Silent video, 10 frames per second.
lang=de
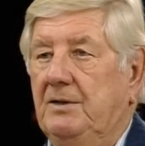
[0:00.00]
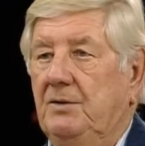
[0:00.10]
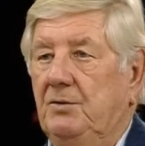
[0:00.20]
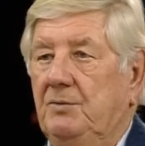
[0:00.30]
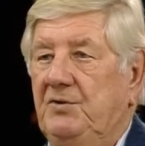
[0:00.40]

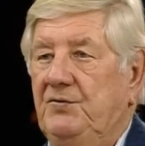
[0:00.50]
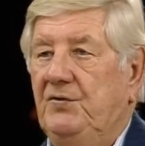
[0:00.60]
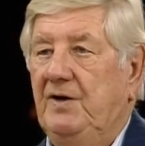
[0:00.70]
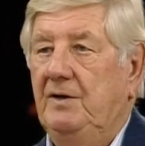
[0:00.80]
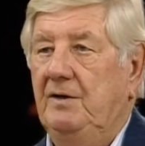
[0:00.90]
und
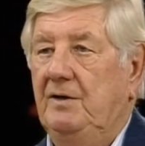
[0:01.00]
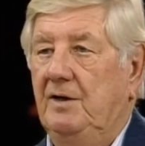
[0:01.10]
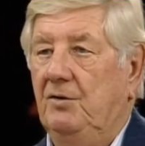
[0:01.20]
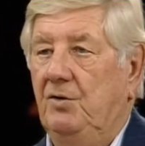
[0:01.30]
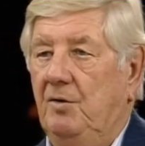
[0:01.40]
Missstände, die der
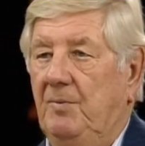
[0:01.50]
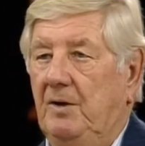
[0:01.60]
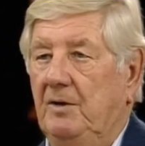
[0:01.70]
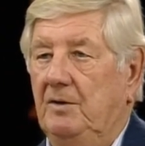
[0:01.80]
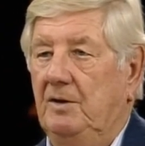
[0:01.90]

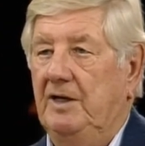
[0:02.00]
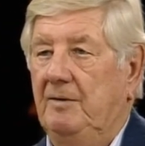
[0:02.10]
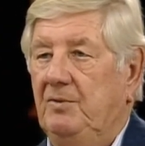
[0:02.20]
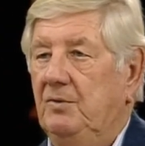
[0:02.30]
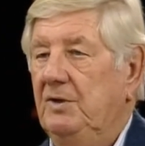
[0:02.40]
Körper äh,
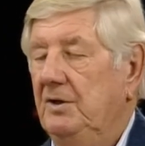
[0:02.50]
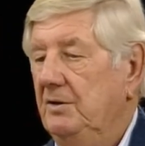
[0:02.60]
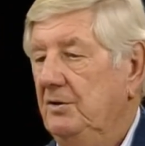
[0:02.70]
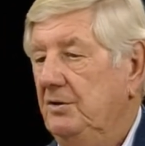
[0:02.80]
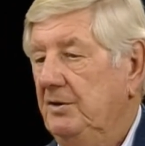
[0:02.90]
lebt oder
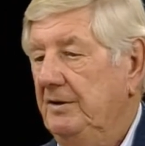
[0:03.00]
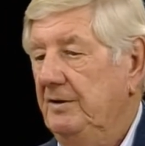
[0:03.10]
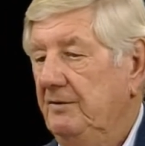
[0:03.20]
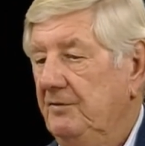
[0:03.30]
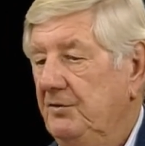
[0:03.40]
äh,
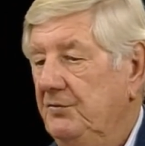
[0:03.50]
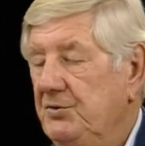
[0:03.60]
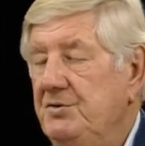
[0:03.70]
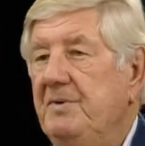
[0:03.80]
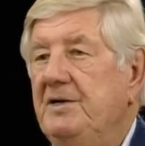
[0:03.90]
die wir
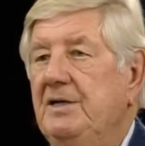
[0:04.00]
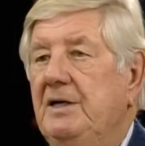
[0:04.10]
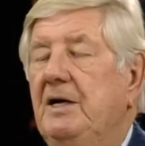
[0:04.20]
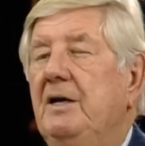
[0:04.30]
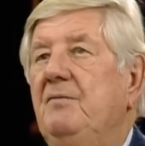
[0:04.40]

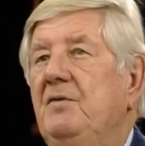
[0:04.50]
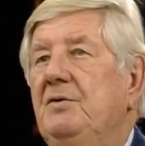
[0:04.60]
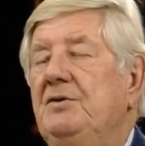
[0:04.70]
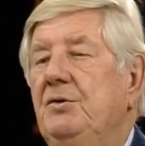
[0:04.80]
zwischenmenschlich leben, wenn wir uns darüber